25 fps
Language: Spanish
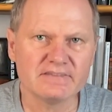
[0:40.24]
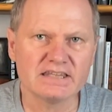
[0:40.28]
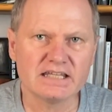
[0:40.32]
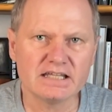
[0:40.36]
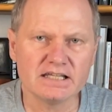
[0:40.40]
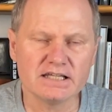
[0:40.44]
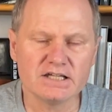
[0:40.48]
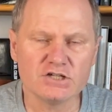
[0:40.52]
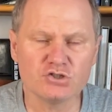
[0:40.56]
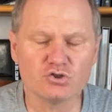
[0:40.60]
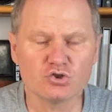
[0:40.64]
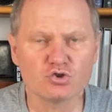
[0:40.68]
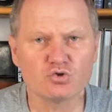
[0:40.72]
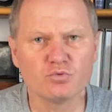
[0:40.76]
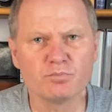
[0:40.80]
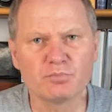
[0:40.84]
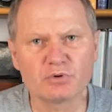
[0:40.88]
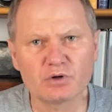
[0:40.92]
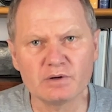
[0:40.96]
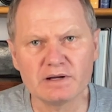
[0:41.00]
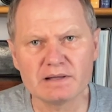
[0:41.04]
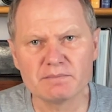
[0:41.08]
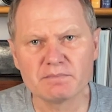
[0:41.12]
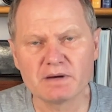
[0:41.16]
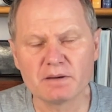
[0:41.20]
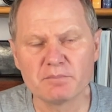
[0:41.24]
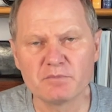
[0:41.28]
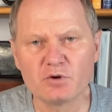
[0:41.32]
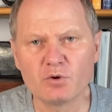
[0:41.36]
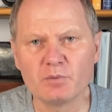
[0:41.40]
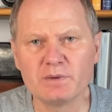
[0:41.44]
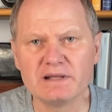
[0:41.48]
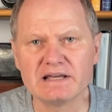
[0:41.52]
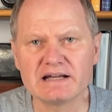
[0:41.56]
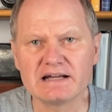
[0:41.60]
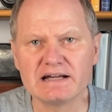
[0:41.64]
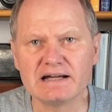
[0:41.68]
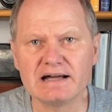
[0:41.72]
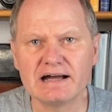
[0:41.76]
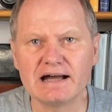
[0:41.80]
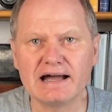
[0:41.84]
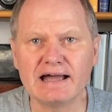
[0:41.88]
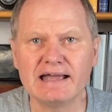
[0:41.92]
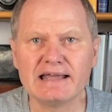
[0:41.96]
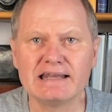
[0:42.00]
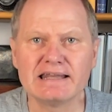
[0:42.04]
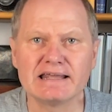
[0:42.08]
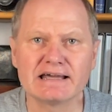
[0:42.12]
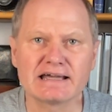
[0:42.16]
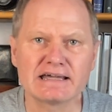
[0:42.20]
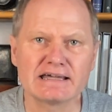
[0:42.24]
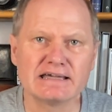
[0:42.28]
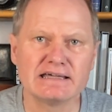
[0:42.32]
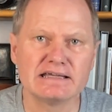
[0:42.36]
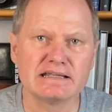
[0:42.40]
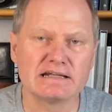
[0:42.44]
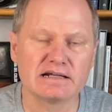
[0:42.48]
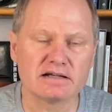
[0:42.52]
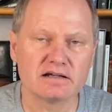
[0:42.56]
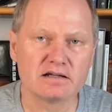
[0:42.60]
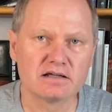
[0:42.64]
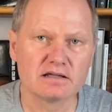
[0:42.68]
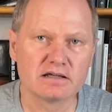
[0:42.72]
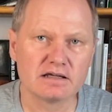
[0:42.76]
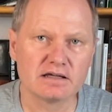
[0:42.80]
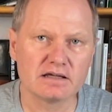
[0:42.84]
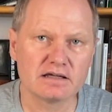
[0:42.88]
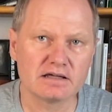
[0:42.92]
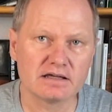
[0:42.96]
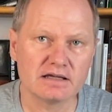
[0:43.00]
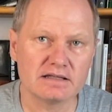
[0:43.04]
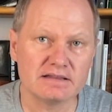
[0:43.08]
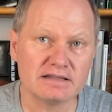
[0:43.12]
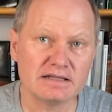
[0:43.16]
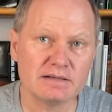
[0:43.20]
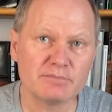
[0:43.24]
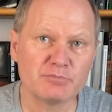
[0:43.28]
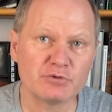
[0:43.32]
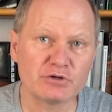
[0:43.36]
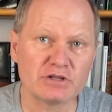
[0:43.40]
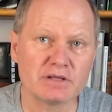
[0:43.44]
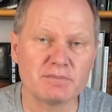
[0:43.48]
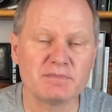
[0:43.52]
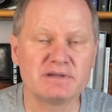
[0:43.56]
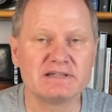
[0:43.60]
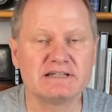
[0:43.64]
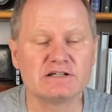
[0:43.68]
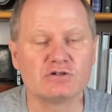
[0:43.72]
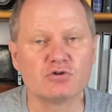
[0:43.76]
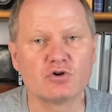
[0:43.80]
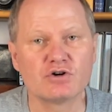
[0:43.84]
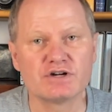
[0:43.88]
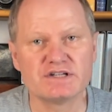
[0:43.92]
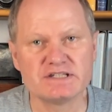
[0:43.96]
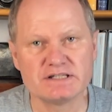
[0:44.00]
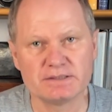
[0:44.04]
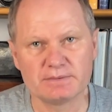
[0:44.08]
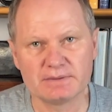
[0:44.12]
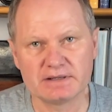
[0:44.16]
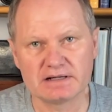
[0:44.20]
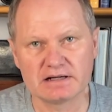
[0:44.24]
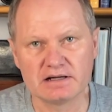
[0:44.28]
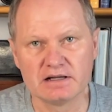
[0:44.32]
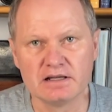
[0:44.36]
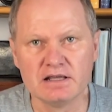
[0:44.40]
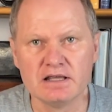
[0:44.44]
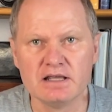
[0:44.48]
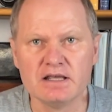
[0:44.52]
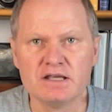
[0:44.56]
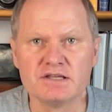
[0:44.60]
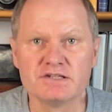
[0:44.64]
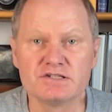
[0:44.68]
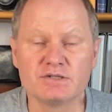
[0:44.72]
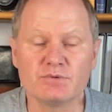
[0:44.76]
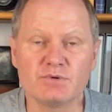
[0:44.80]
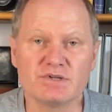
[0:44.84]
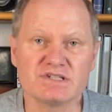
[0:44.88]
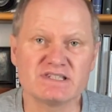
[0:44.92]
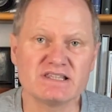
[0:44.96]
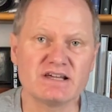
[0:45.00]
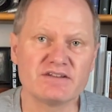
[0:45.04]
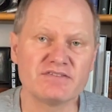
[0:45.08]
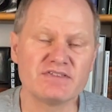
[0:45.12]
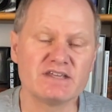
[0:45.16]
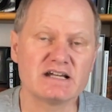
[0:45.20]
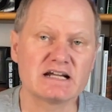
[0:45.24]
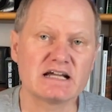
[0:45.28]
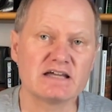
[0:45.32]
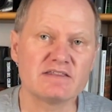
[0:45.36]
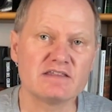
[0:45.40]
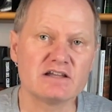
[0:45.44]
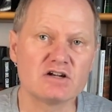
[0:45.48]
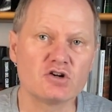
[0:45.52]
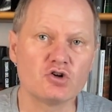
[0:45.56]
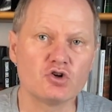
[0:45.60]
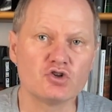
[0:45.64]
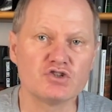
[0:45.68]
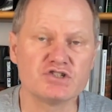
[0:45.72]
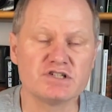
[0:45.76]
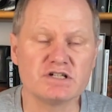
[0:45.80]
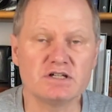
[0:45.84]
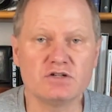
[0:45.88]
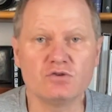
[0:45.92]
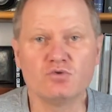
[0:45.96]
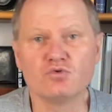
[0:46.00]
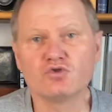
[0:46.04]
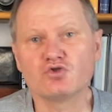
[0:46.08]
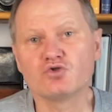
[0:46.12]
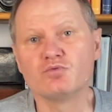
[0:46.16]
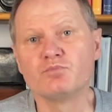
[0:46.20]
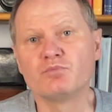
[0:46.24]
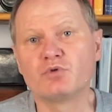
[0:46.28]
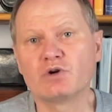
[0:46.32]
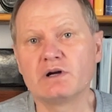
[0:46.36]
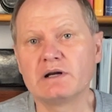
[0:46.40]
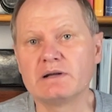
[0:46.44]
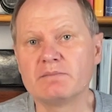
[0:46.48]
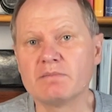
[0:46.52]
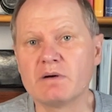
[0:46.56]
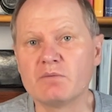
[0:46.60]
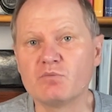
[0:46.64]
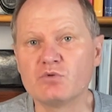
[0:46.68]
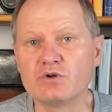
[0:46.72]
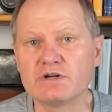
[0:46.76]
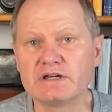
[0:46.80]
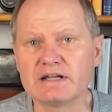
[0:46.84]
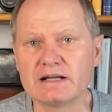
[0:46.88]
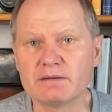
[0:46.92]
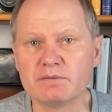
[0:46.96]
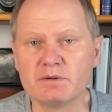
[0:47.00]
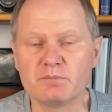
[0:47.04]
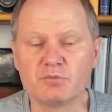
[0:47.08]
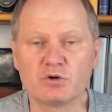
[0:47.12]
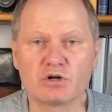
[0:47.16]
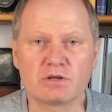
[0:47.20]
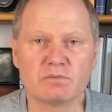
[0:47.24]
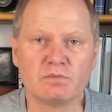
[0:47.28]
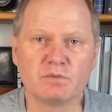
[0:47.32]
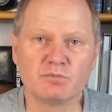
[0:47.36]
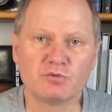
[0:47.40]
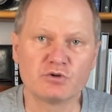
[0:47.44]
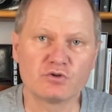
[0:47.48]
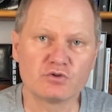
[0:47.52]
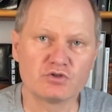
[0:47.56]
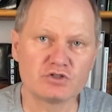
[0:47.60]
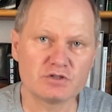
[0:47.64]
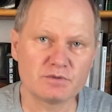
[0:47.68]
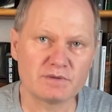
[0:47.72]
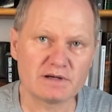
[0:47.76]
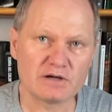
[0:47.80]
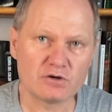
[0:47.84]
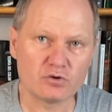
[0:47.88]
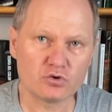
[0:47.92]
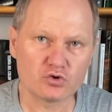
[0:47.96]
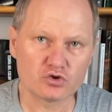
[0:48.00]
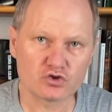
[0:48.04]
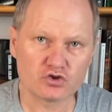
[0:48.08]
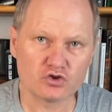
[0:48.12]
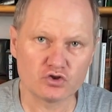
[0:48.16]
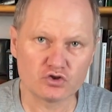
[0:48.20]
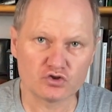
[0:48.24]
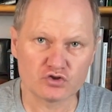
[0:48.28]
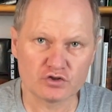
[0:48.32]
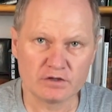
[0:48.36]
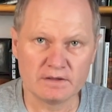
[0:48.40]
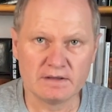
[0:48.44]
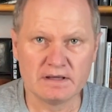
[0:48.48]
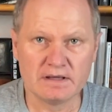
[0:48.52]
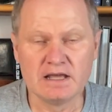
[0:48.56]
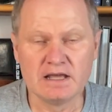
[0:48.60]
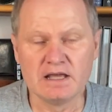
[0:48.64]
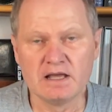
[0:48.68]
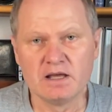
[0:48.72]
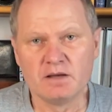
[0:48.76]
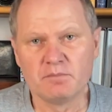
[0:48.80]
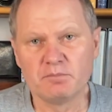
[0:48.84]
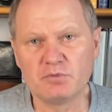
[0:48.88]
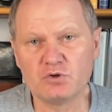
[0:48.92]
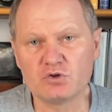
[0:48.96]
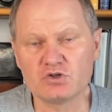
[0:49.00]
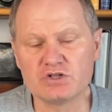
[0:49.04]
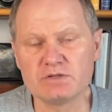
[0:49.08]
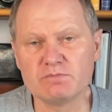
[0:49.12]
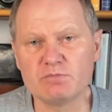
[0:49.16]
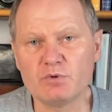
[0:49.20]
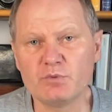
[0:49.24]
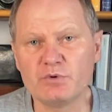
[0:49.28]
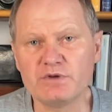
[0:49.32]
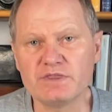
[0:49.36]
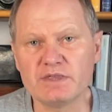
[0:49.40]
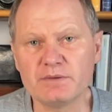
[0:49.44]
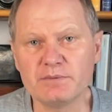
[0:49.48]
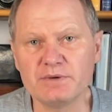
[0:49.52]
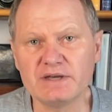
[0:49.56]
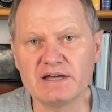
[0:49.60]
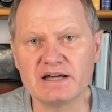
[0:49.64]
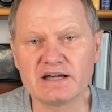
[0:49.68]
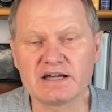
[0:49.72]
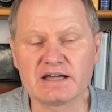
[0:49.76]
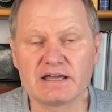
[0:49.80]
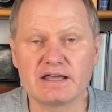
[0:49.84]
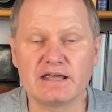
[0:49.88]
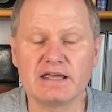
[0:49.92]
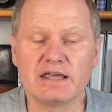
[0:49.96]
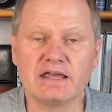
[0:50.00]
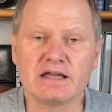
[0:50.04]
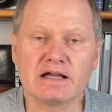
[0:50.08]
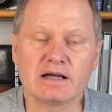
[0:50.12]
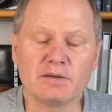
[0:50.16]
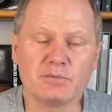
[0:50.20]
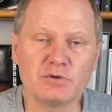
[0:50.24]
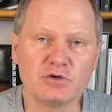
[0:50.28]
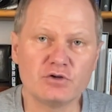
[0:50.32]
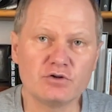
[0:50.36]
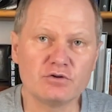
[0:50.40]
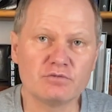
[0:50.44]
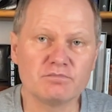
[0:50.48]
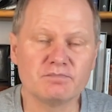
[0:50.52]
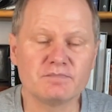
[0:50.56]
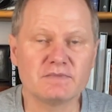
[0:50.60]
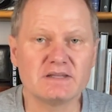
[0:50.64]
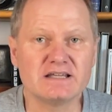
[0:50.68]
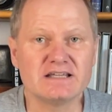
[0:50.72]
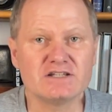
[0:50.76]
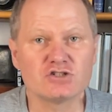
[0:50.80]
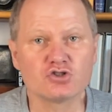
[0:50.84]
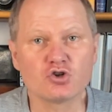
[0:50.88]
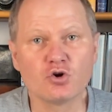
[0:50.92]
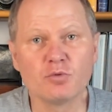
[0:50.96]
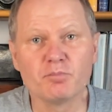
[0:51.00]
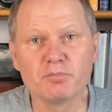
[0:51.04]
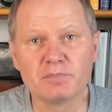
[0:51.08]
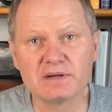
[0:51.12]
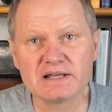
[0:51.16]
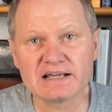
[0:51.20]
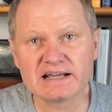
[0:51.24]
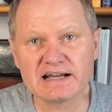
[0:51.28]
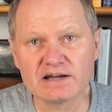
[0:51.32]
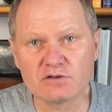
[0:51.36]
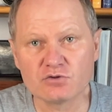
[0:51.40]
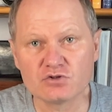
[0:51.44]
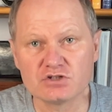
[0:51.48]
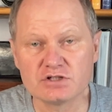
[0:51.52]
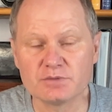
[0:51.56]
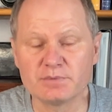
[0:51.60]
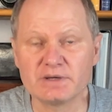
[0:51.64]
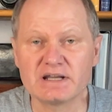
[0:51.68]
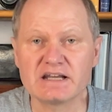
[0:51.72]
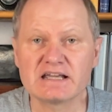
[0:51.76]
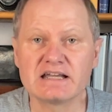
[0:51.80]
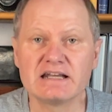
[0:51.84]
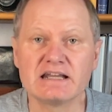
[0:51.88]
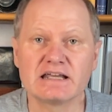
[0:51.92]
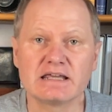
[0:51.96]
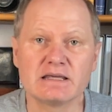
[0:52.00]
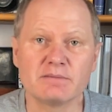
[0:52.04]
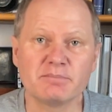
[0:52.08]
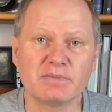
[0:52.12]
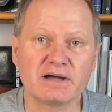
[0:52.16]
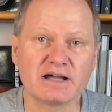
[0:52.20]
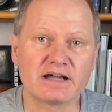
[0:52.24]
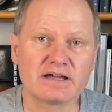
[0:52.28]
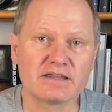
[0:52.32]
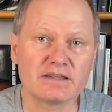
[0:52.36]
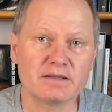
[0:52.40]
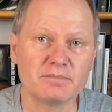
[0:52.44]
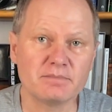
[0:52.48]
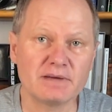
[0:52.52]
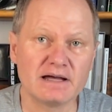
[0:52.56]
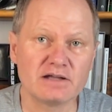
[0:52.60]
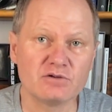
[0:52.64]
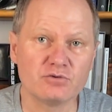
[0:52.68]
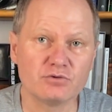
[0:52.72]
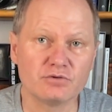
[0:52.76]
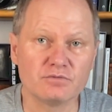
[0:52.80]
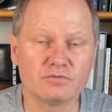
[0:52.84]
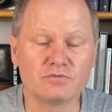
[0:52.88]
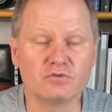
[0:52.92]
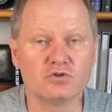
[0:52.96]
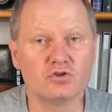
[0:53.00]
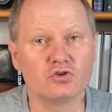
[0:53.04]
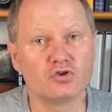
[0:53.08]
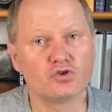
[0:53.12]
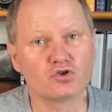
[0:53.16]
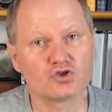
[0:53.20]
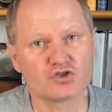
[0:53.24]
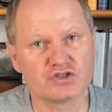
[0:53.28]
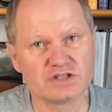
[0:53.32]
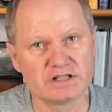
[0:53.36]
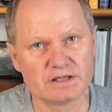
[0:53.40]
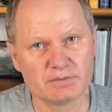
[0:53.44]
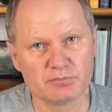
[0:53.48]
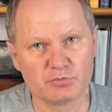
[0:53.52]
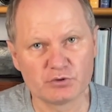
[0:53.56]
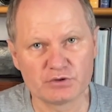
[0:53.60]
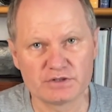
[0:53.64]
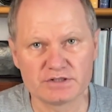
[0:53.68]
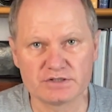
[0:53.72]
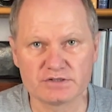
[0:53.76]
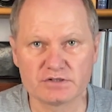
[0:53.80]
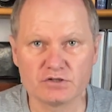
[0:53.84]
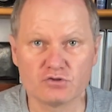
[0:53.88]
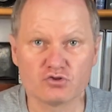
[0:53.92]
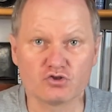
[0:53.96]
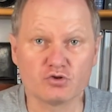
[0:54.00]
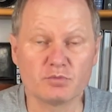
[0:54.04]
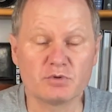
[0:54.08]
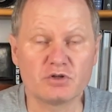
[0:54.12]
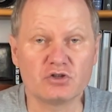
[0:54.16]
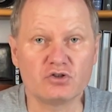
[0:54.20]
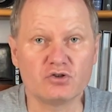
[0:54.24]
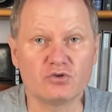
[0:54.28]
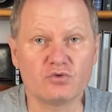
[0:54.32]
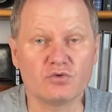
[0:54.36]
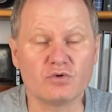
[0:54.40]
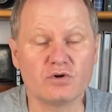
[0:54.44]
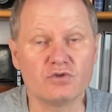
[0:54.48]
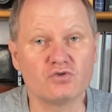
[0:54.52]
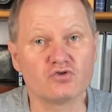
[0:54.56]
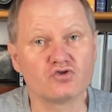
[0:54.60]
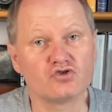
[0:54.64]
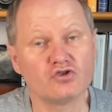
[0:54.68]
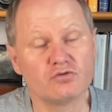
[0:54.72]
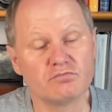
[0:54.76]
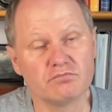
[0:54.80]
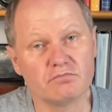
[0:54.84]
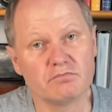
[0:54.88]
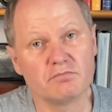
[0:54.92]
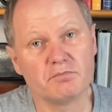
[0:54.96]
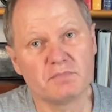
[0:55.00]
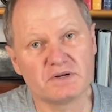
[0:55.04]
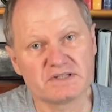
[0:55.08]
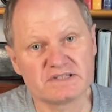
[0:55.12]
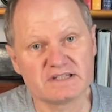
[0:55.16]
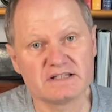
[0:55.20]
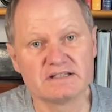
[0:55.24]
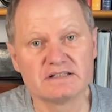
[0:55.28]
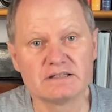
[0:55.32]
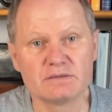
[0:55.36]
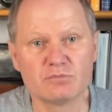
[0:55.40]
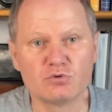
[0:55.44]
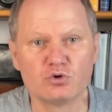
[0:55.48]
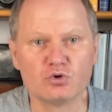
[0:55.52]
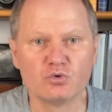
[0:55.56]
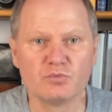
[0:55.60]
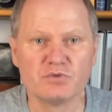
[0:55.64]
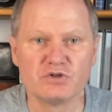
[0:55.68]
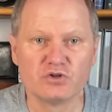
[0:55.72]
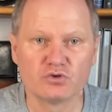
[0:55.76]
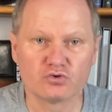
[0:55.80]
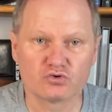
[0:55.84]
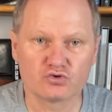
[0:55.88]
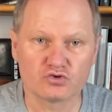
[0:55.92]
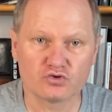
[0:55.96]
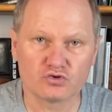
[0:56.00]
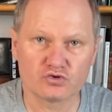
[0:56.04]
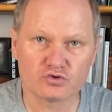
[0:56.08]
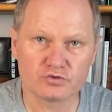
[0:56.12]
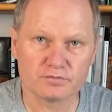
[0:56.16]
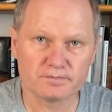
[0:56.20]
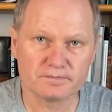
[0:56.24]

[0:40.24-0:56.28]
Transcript: Esto es un problema, me obliga a elegir qué trípode me tengo que llevar. Si voy a estar cerca del coche no es un problema muy grave porque me puedo llevar los dos, pero si me voy de viaje en avión es complicado llevar en el equipaje de mano dos trípodes, sobre todo cuando son bastante voluminosos.